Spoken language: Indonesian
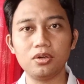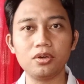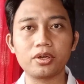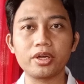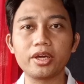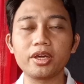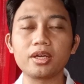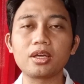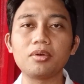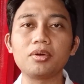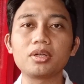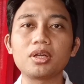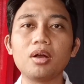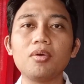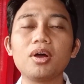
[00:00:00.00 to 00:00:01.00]
Oke
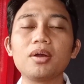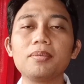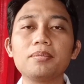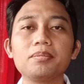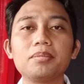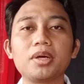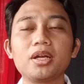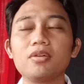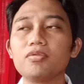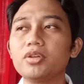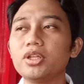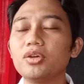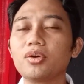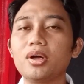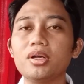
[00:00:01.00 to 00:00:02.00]
kawan-kawan pada
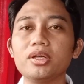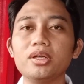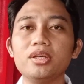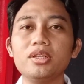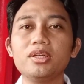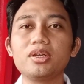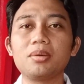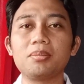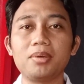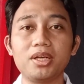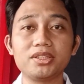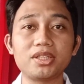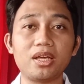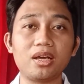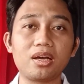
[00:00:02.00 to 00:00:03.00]
video kali ini
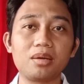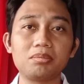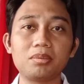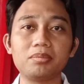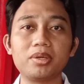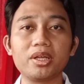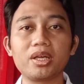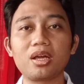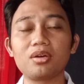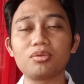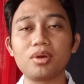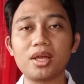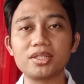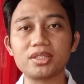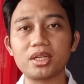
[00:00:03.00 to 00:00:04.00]
kembali saya akan memberikan
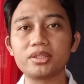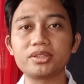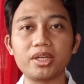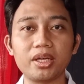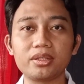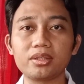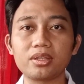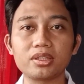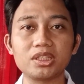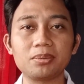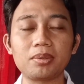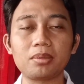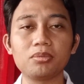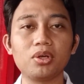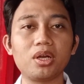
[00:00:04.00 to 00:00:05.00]
ulasan saya tentang
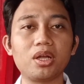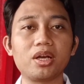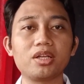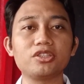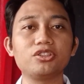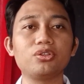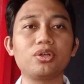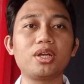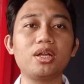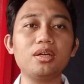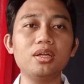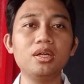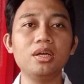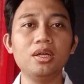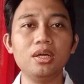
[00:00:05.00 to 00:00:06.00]
sepak bola
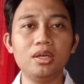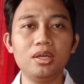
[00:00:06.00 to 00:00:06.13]
nasional